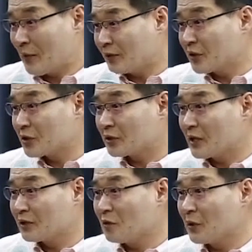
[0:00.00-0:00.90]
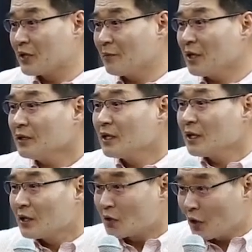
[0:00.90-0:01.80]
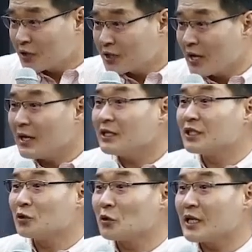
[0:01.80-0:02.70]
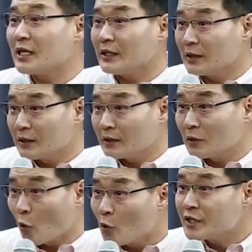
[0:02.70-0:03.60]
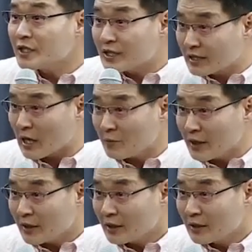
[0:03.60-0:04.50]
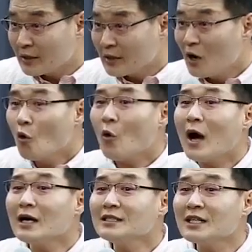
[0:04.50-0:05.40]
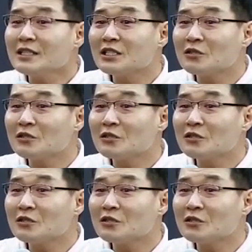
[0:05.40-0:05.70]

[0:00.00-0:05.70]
만들어졌다는 건 뭐냐면 러시아의 지도자 공식 직함이 황제